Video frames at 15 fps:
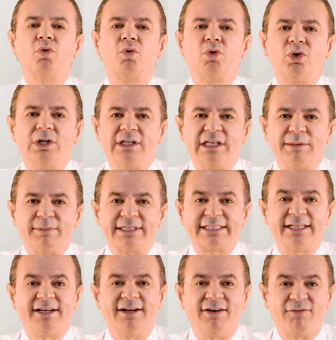
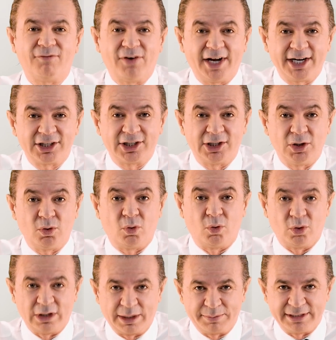kullanılması faydalı
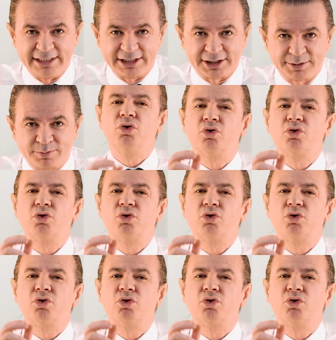olabilir.